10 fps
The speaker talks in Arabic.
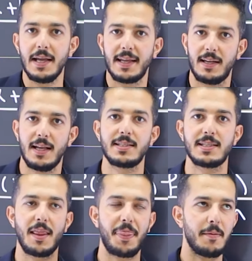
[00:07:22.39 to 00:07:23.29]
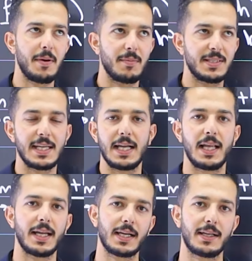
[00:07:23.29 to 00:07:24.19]
يعني هسه الثمان مسائل
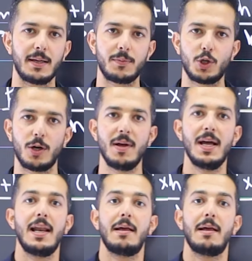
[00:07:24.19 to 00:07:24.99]
اللي انا كتبتهم